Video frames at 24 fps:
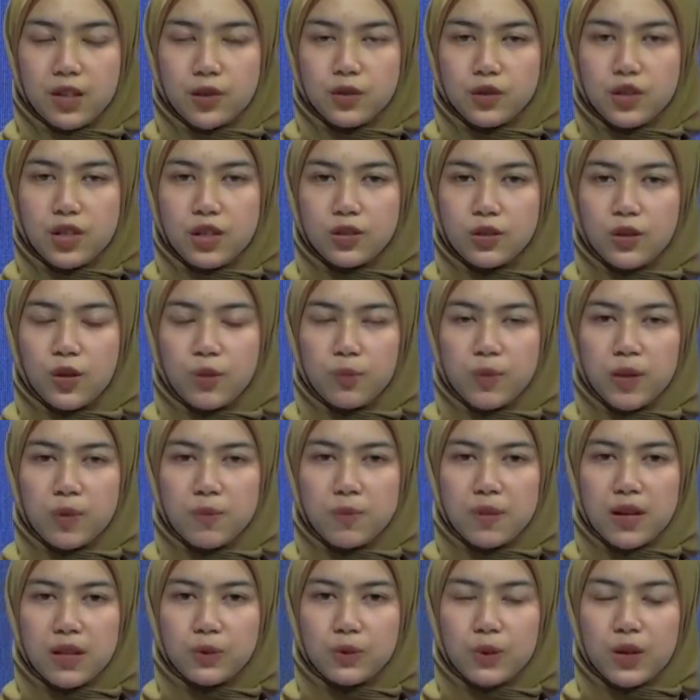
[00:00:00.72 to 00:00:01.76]
Selanjutnya
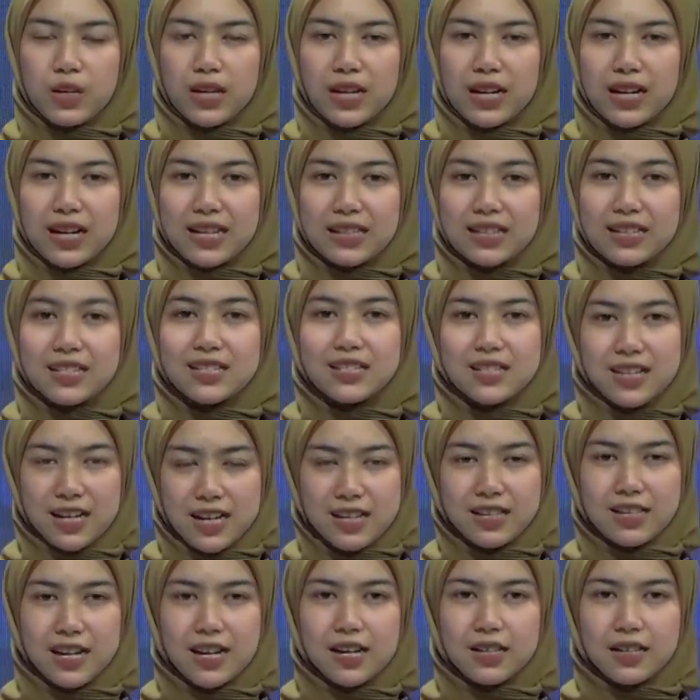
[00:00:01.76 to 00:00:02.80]
topik bantuan alat
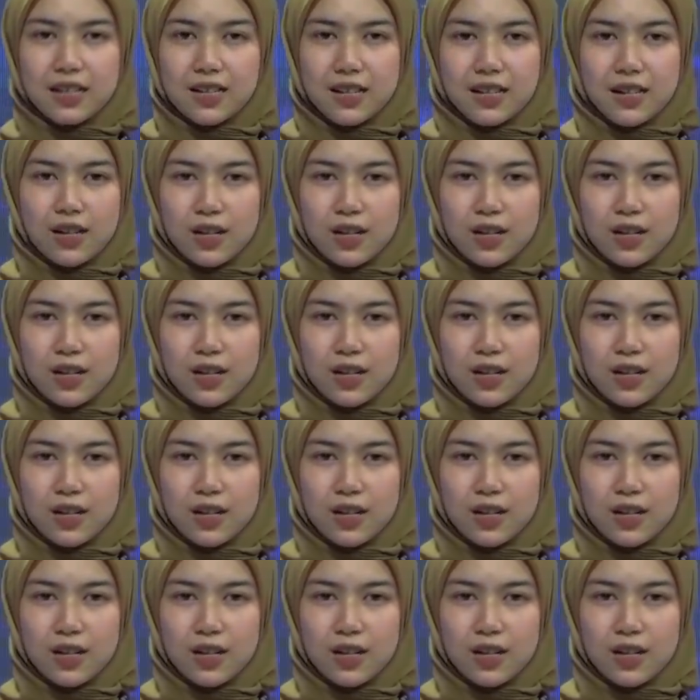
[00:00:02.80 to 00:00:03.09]
kesehatan.